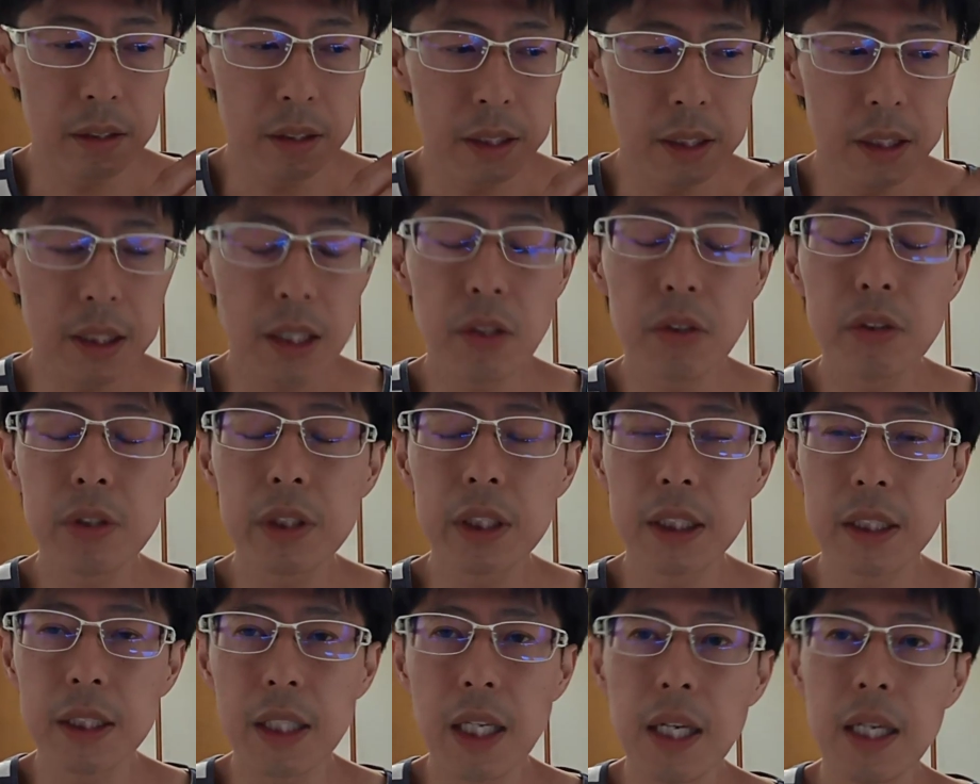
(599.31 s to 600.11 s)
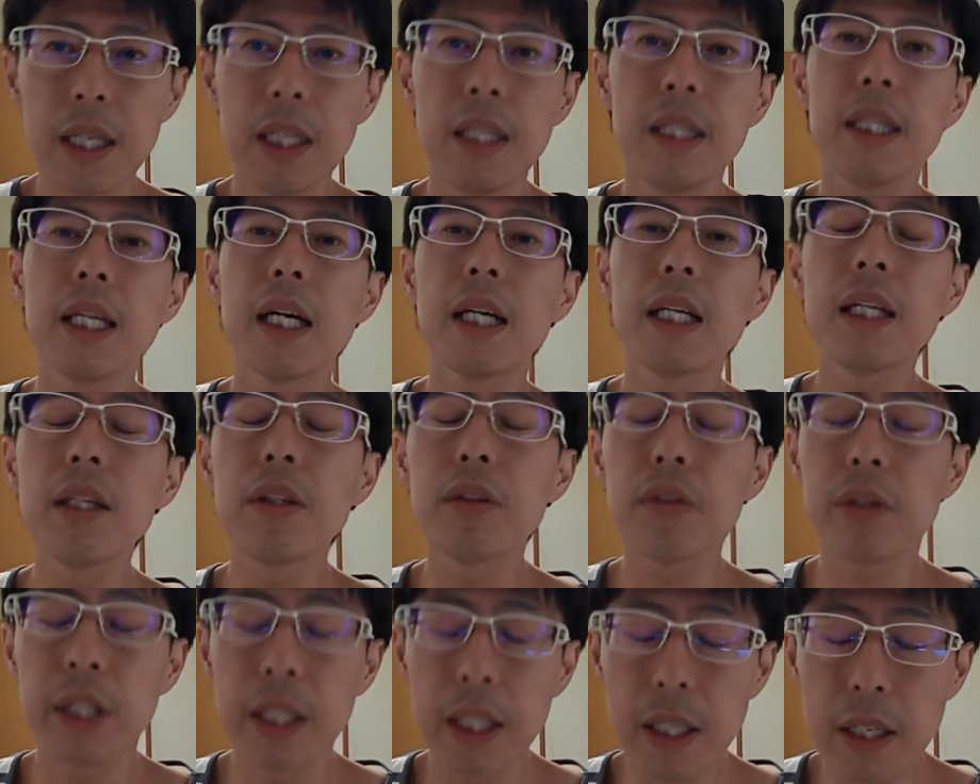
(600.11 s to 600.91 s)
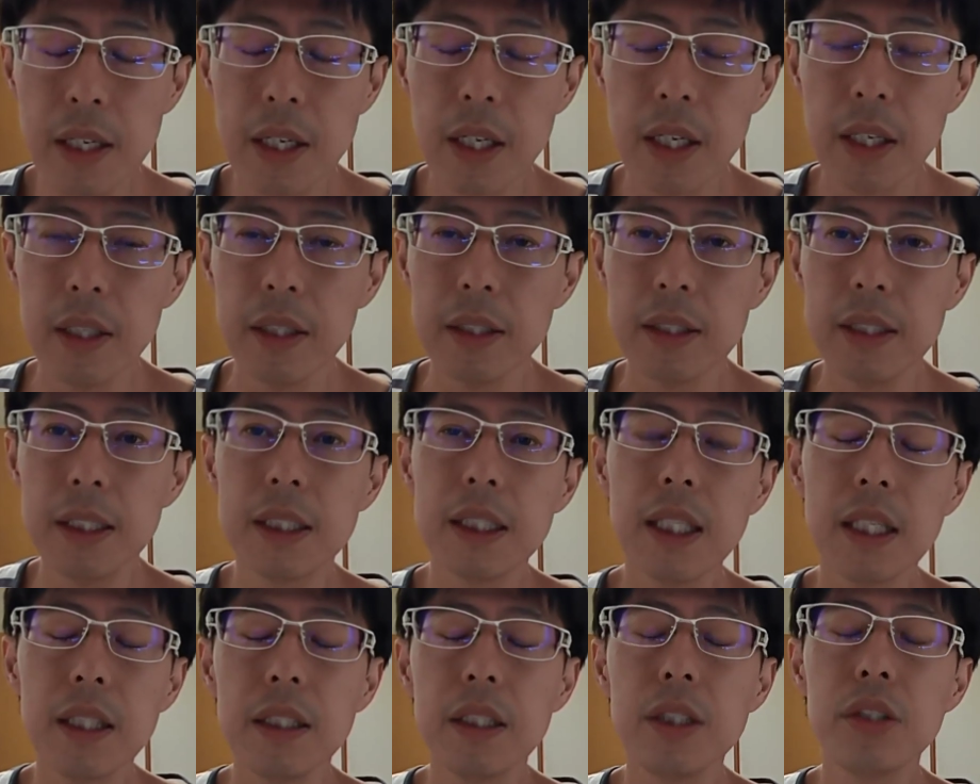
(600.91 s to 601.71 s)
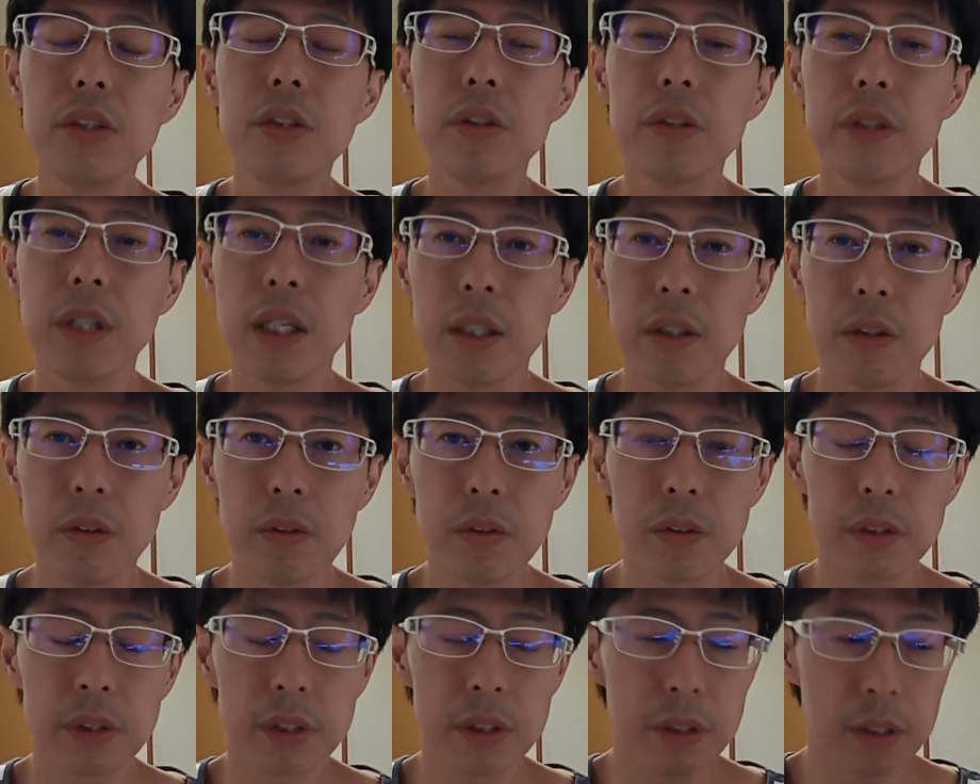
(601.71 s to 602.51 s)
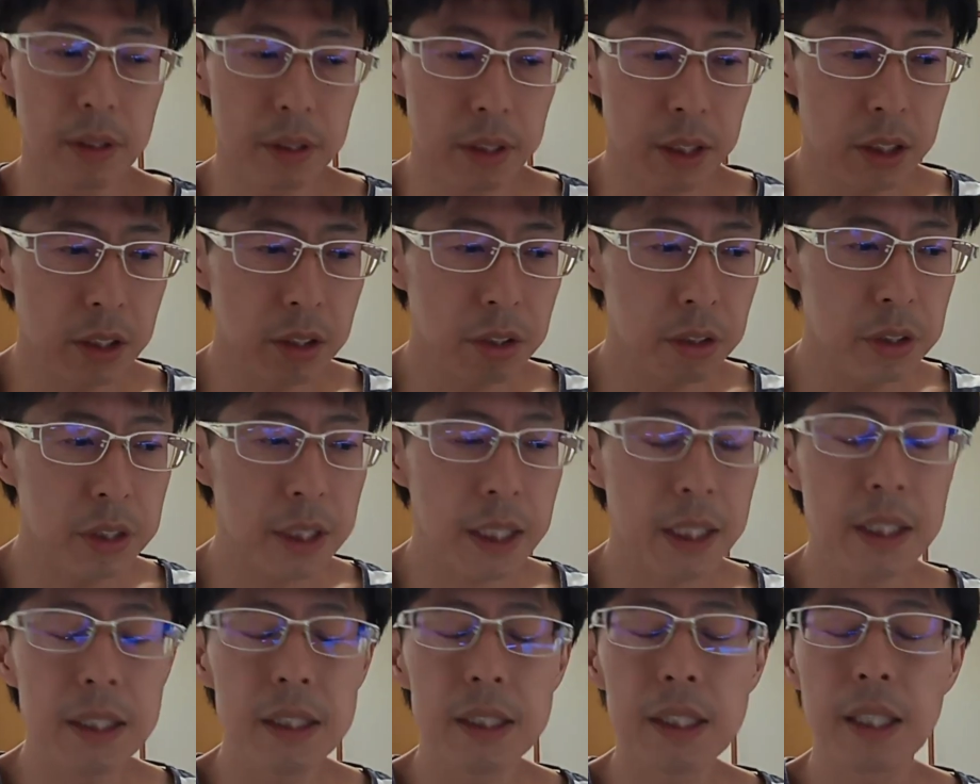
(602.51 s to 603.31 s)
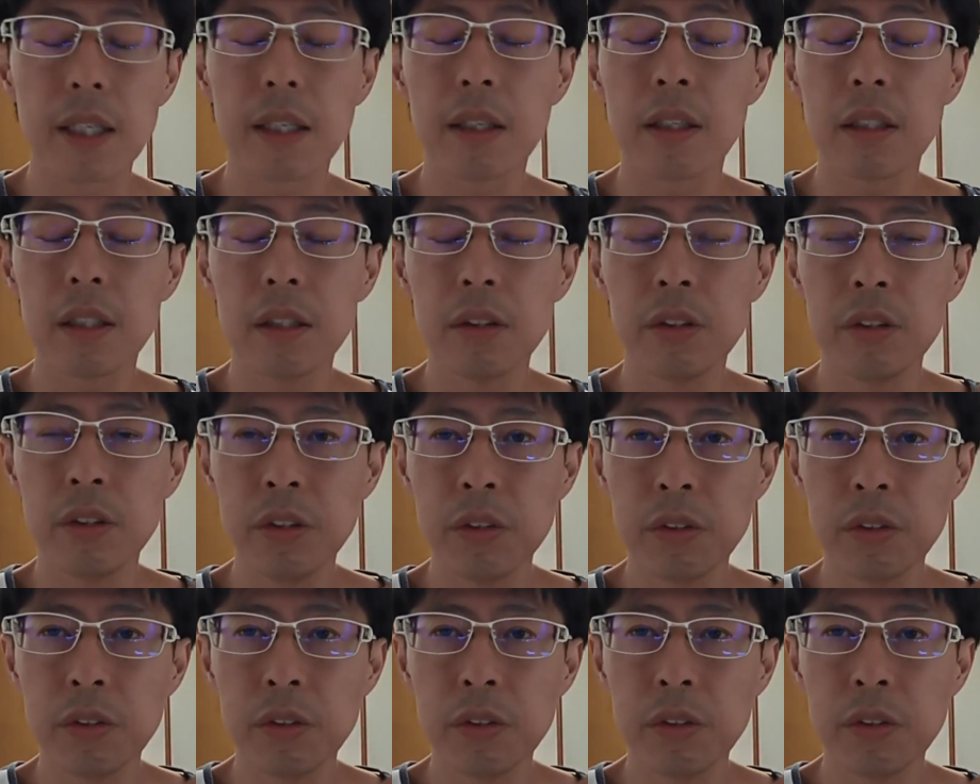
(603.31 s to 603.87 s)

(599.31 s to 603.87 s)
し直して、インターネットでね、2020年の技術的原石